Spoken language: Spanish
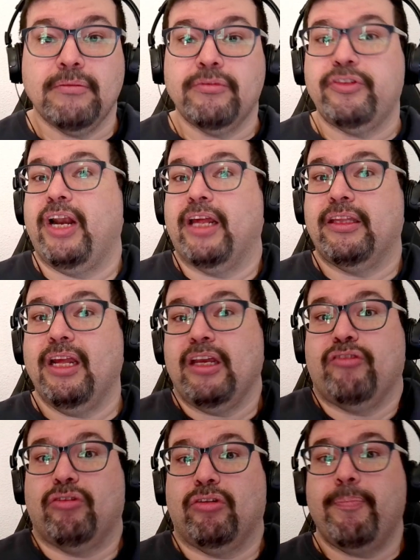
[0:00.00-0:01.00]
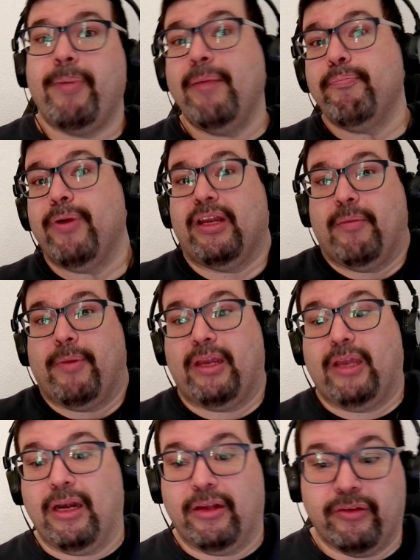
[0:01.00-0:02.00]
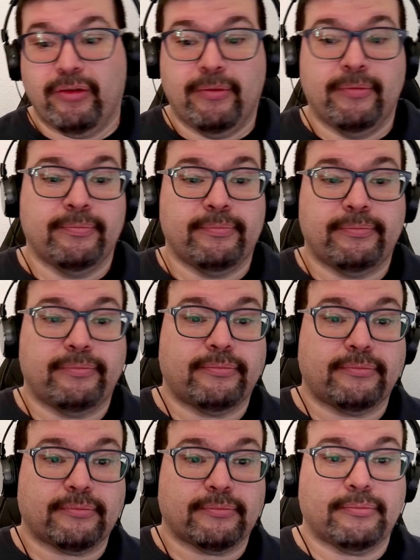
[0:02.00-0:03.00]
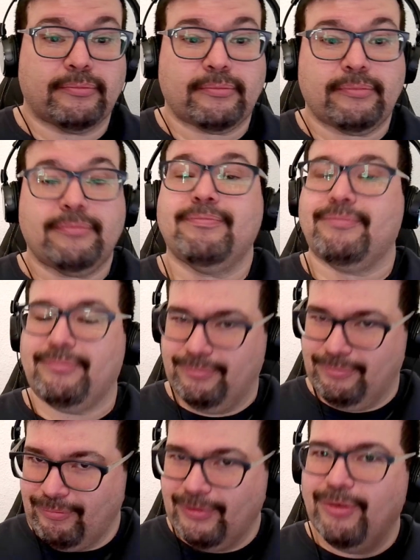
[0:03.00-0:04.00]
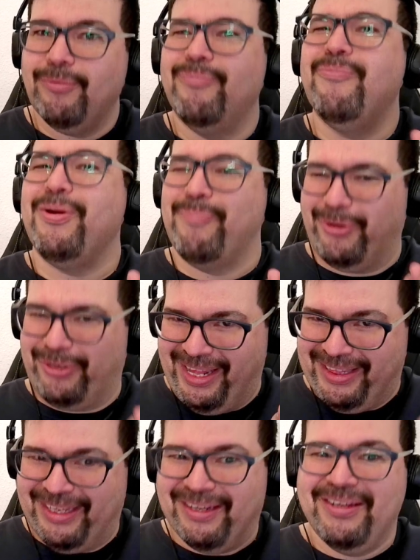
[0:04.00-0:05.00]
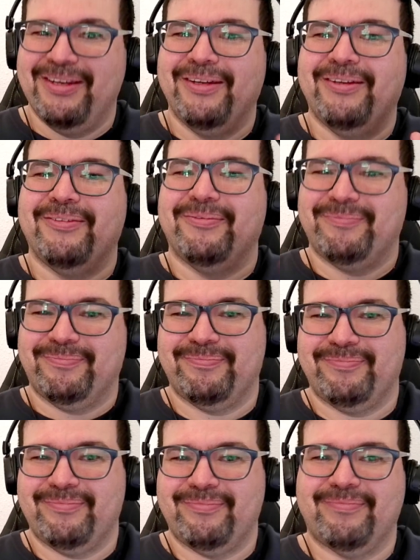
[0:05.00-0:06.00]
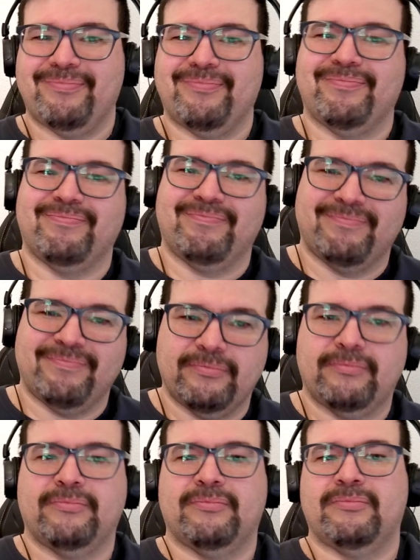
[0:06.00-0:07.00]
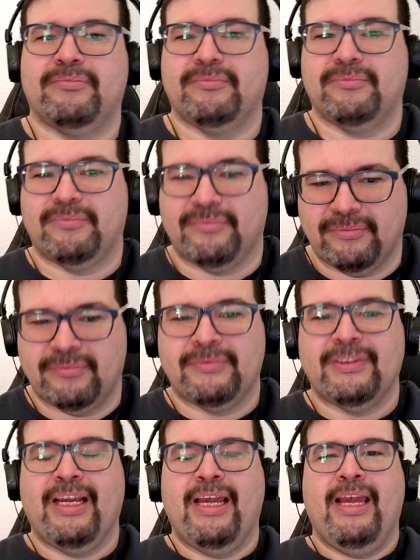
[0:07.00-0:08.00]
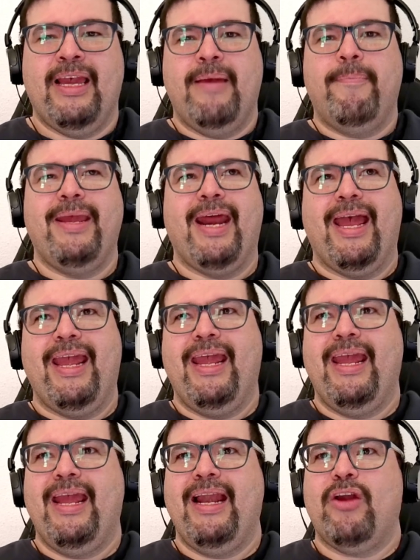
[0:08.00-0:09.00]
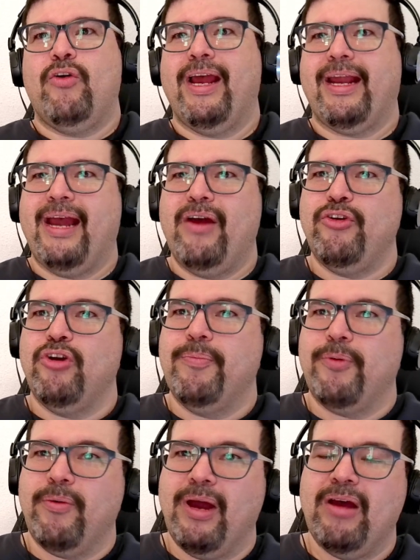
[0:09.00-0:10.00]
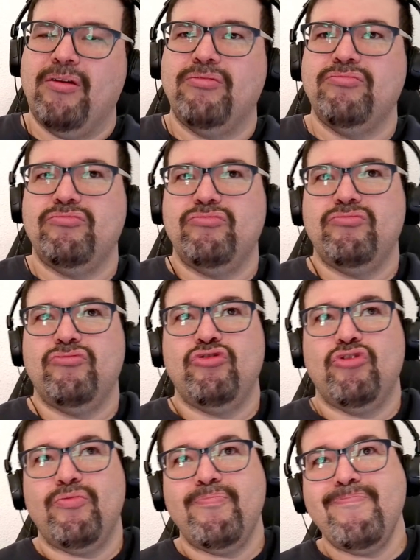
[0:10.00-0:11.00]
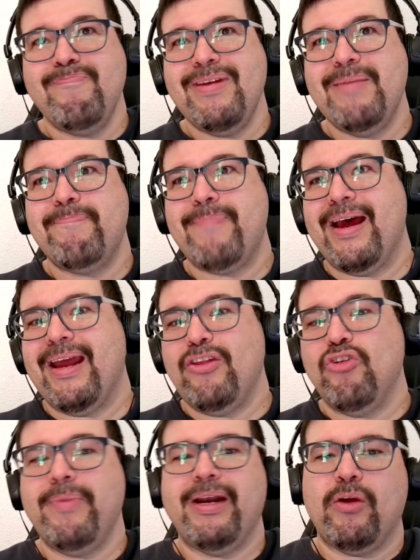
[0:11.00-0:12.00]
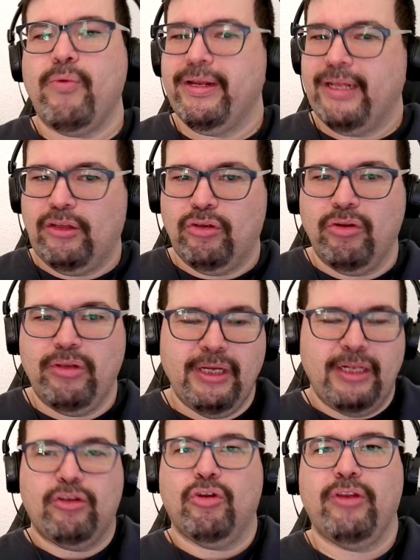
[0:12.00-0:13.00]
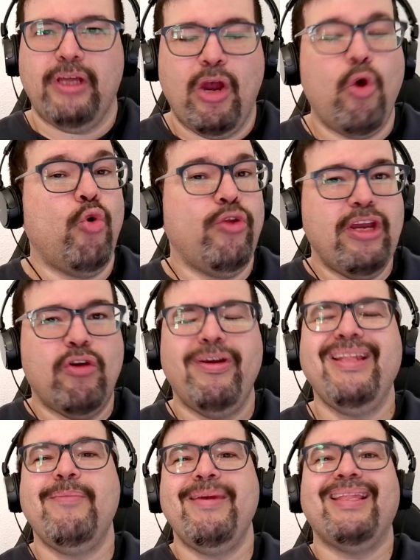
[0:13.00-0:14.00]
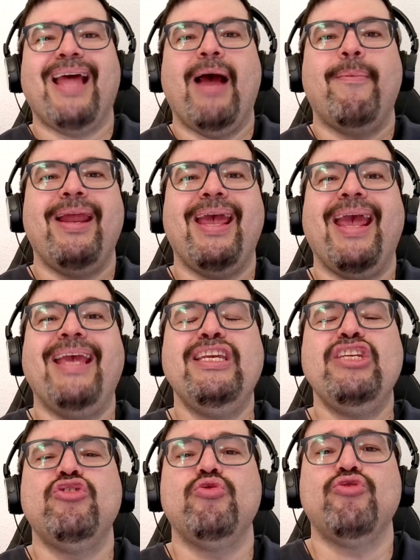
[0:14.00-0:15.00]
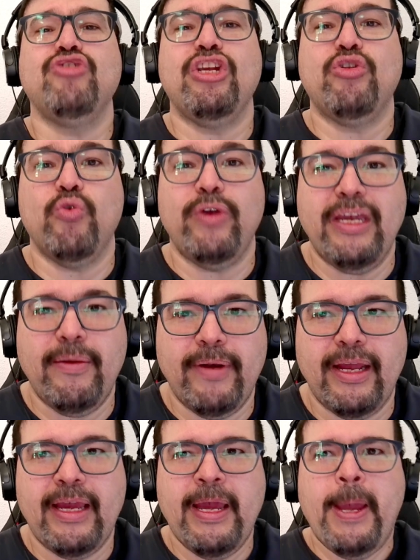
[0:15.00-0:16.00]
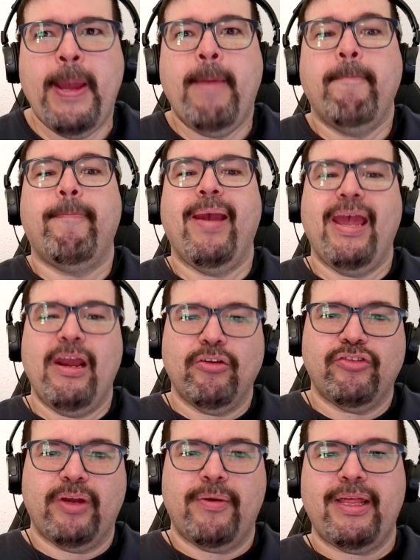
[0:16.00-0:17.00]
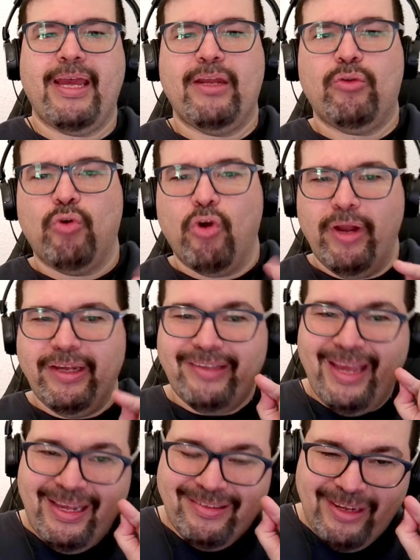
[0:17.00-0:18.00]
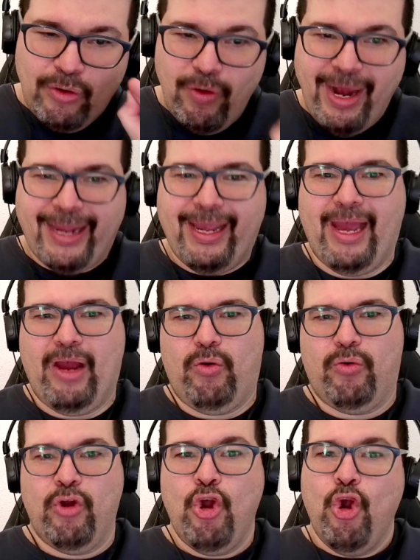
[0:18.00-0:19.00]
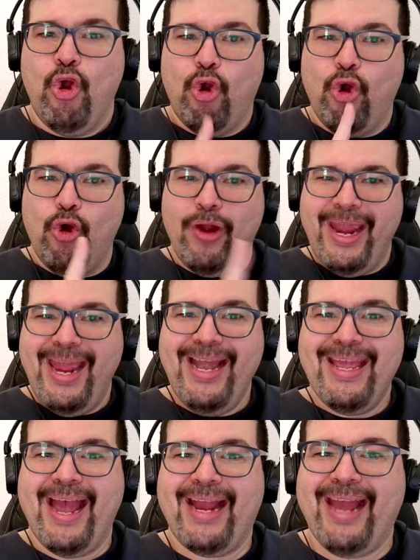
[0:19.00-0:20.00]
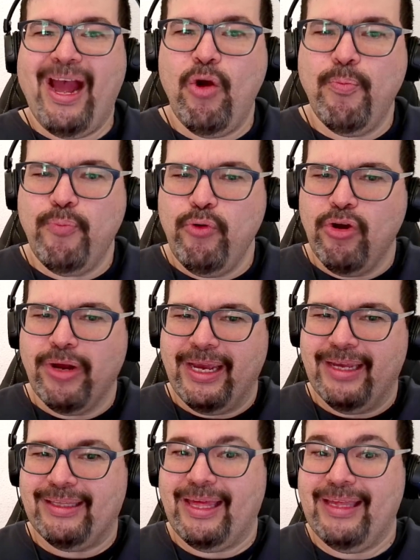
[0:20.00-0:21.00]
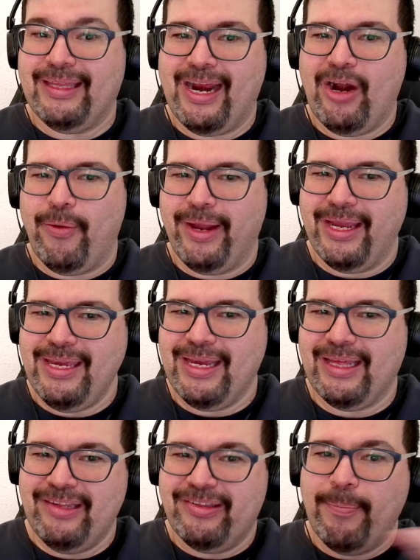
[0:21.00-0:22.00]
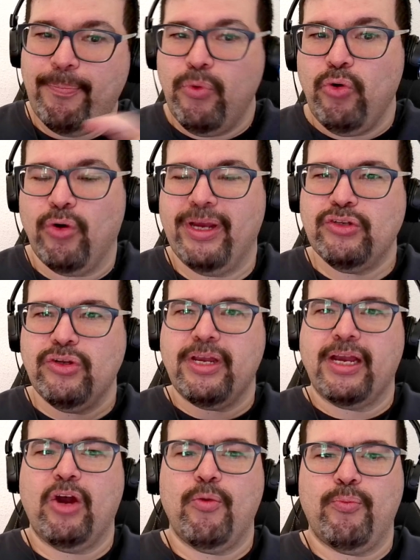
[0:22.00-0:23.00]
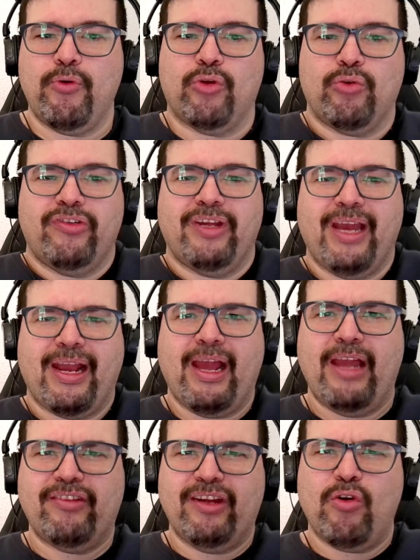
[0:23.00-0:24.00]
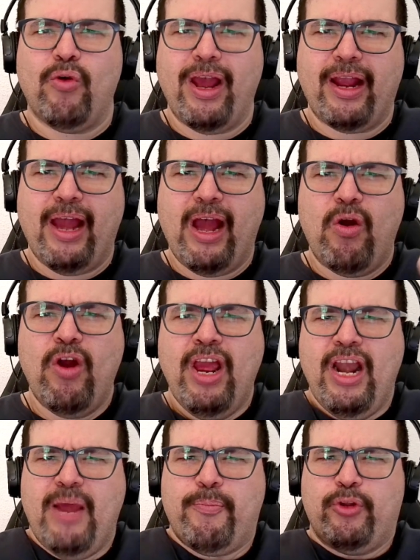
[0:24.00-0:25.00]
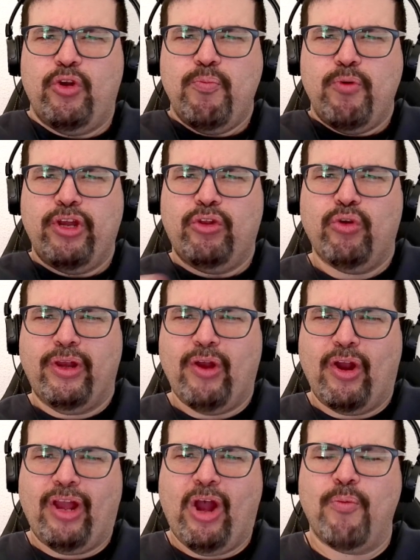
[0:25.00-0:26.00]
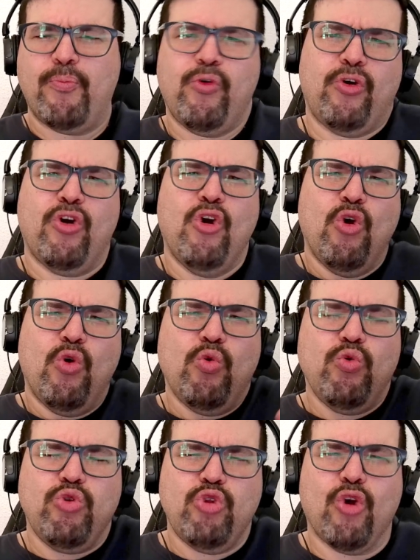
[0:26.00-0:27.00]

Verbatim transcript: Si las tienen y son de pan, pues ¿qué más quieres? Obviamente respetando las diferencias de lado y lado, el colacao me hace sentir como si tomase todo Mira, el colacao yo lo he probado, no me, no me recuerda al toddy. el toddy es único, inimitable e insustituible. Pero si es verdad que tú coges ese colacao con el cacao puro que está detrás, lo ven allí que dice puro, eso es cacao puro. Tú ese, ese colacao le pones un poquito de cacao puro, un